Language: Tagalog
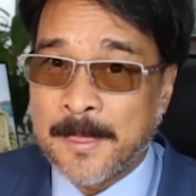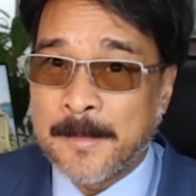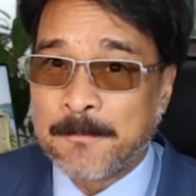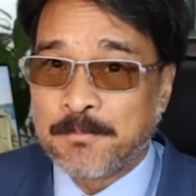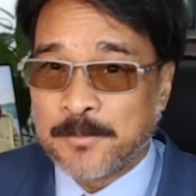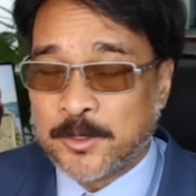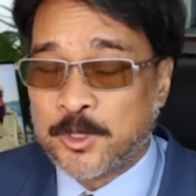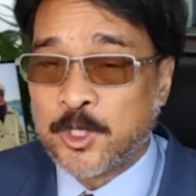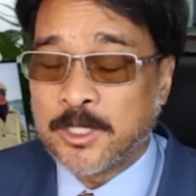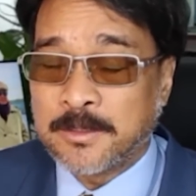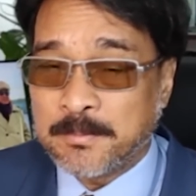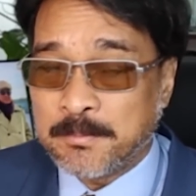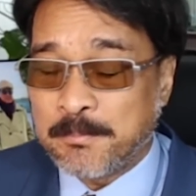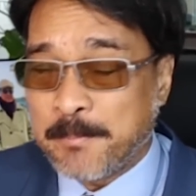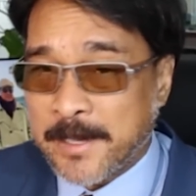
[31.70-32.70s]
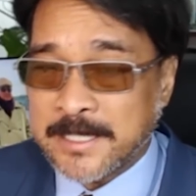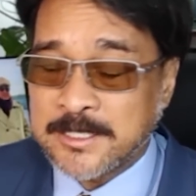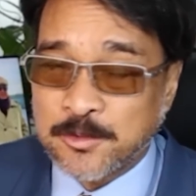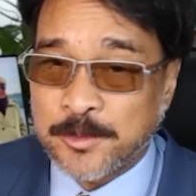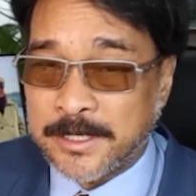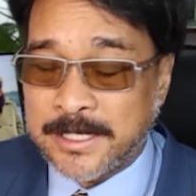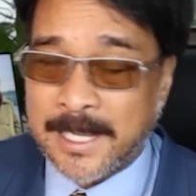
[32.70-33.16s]
Don't Mess
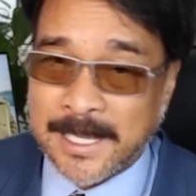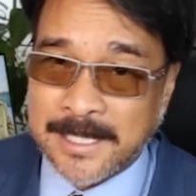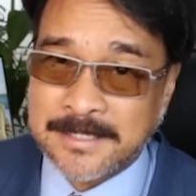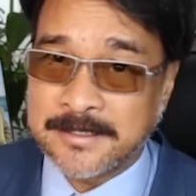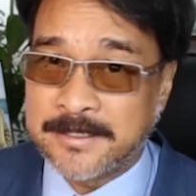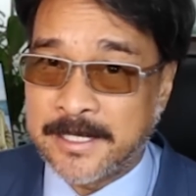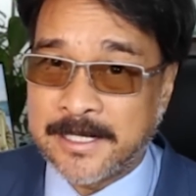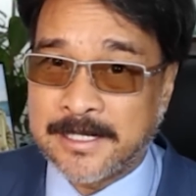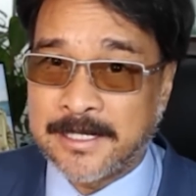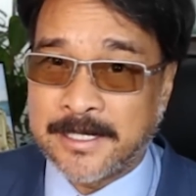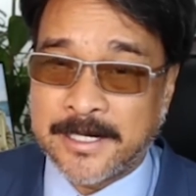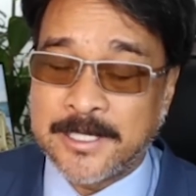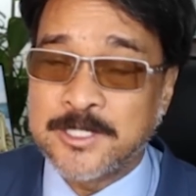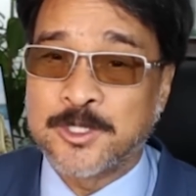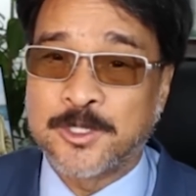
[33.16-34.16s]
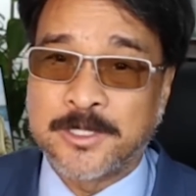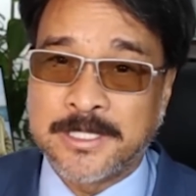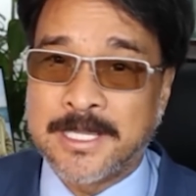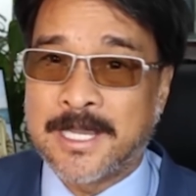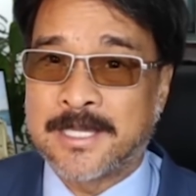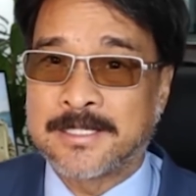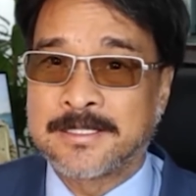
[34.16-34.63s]
With Us declaration
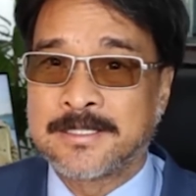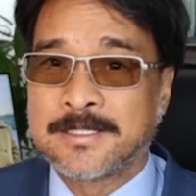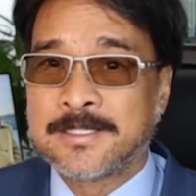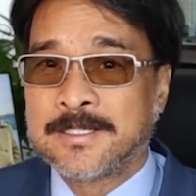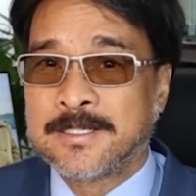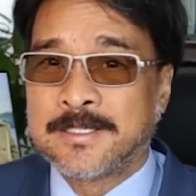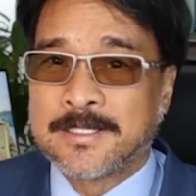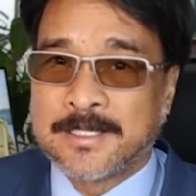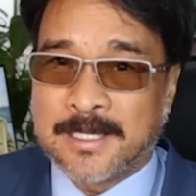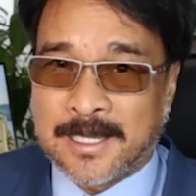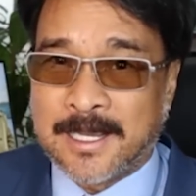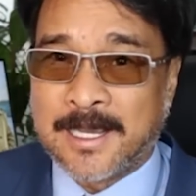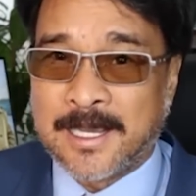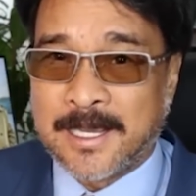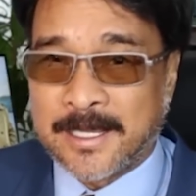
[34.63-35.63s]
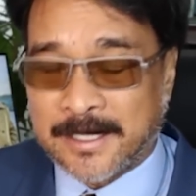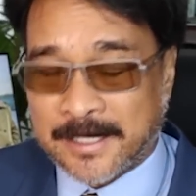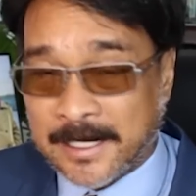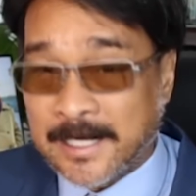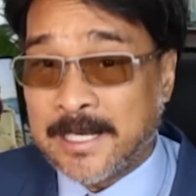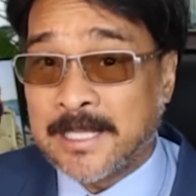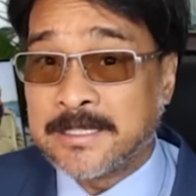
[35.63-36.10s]
niya uh,
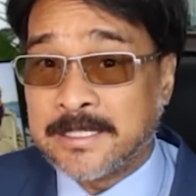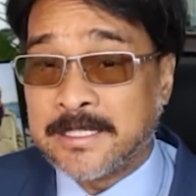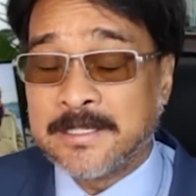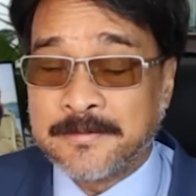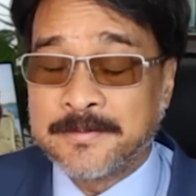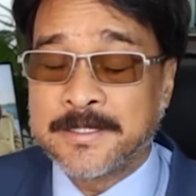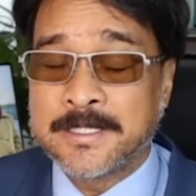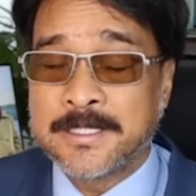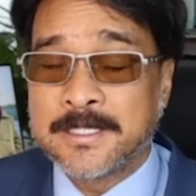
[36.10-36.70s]
relative